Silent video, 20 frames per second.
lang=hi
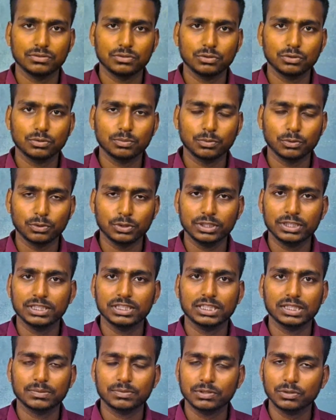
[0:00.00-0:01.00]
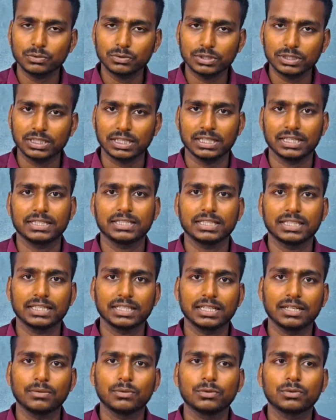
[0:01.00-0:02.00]
जो बोर्ड की तरफ से वो दिखाया
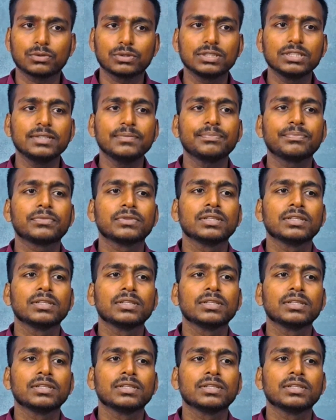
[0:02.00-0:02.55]
जाएगा वो पी e